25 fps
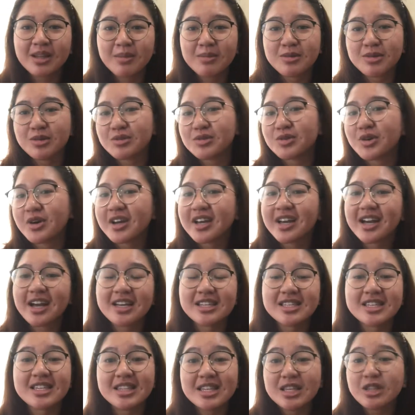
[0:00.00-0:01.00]
I'm so sorry
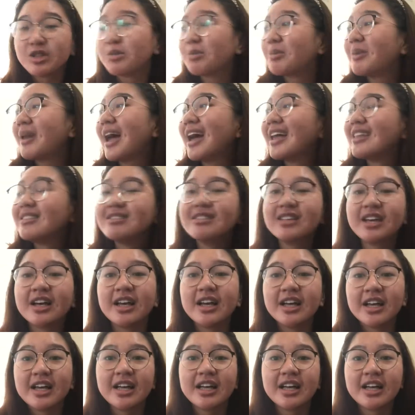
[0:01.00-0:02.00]
guys, hindi to planned.
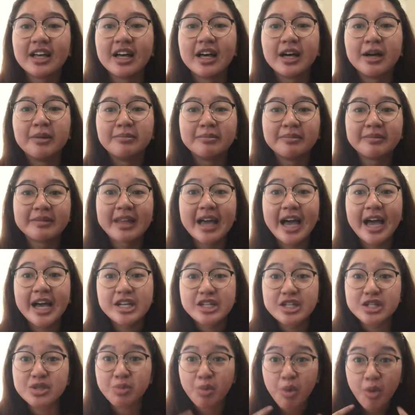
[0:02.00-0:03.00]
Um, I
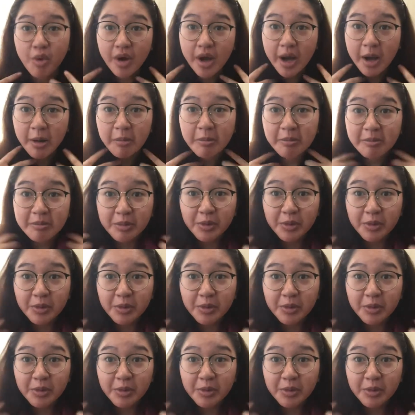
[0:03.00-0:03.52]
just woke up